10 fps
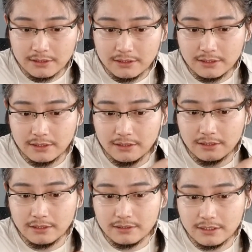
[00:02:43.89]
这
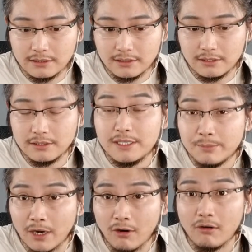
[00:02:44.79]
个这个疫
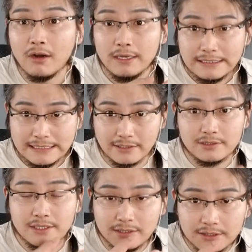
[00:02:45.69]
苗，也是
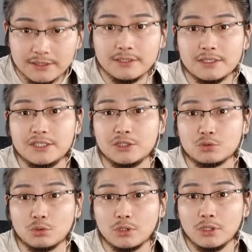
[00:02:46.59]
一个新的技术。